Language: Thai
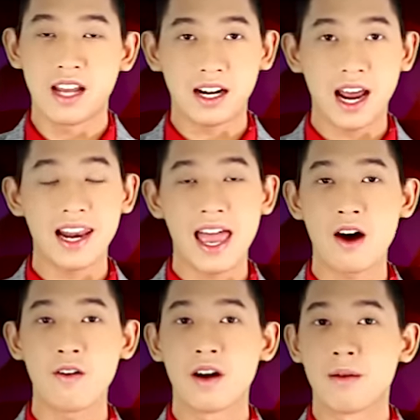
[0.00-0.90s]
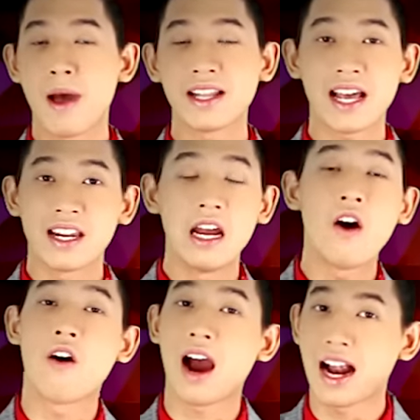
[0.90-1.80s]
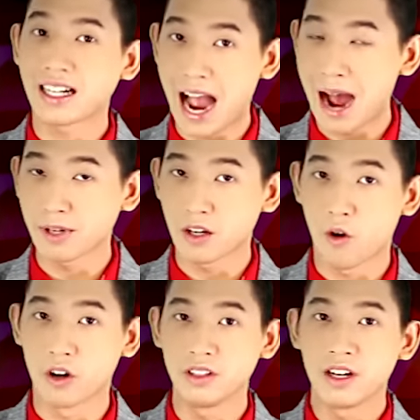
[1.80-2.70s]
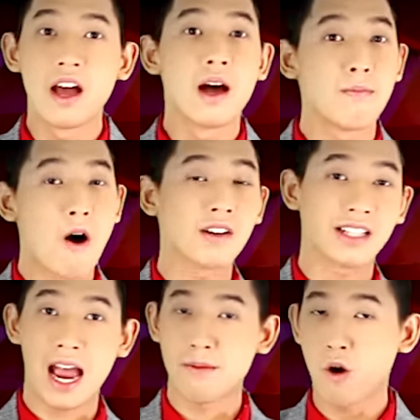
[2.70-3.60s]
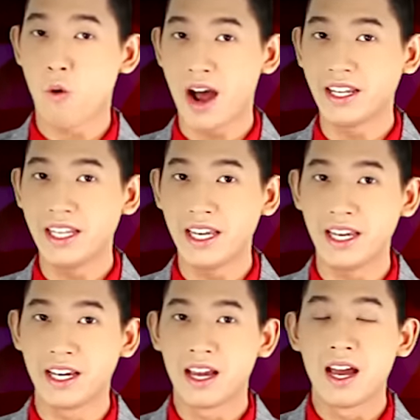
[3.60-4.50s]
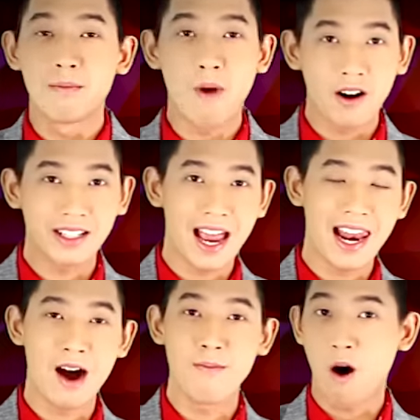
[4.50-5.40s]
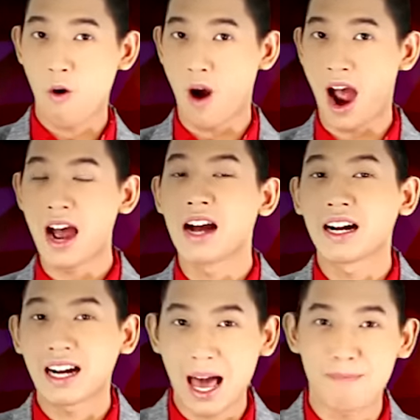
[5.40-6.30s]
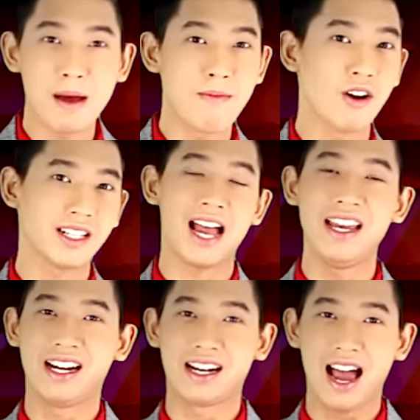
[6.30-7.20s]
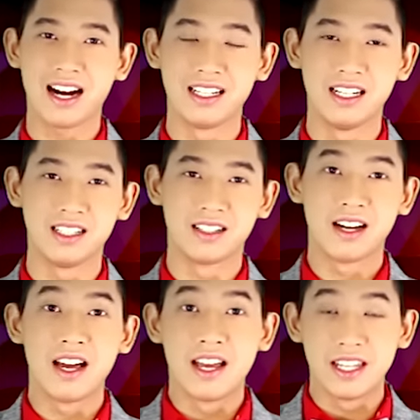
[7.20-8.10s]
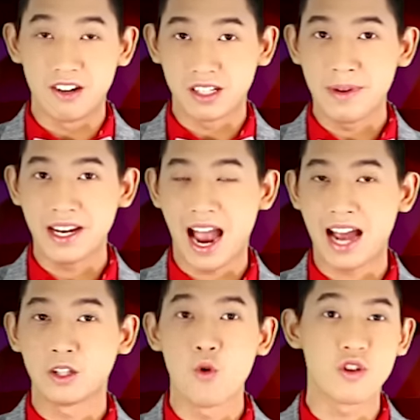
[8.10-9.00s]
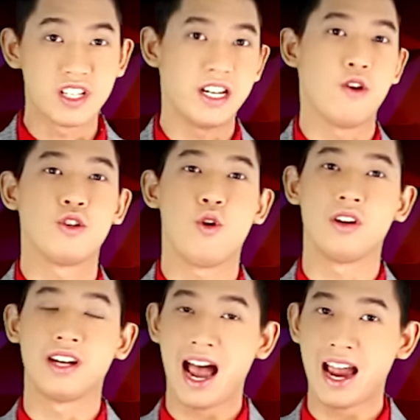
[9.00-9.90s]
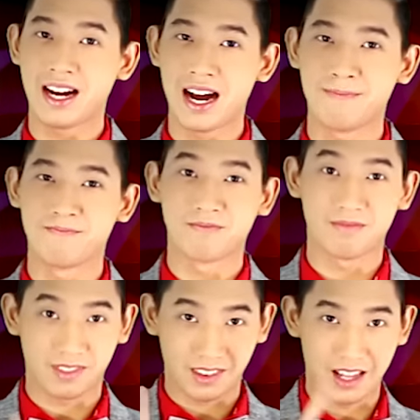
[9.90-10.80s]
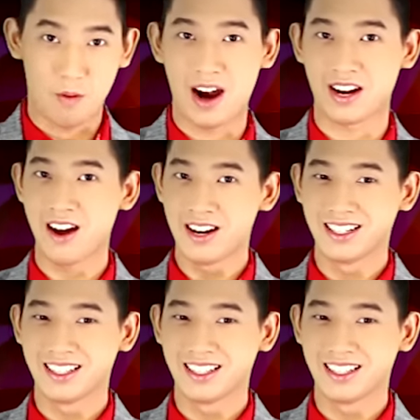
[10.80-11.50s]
ดังนั้นแล้วแม้แต่ในเรื่องของการข้ามถนน มองซ้ายมองขวาดีๆ มองซ้ายแล้วมองขวา กลับไปมองซ้ายอีกครั้งหนึ่งเดี๋ยวจะมีการถูกเฉี่ยวชนได้ครับ ระวังนะ